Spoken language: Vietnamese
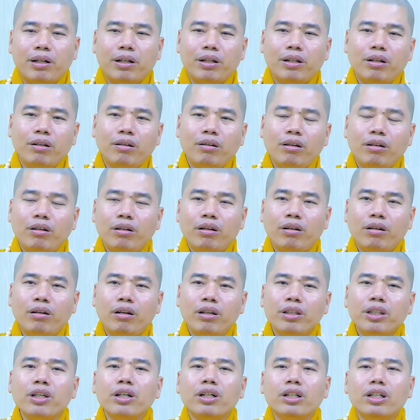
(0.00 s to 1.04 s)
nó nó nó
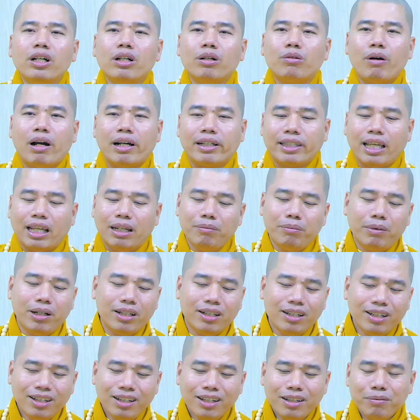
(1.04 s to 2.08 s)
nó chưa được hoàn chỉnh mình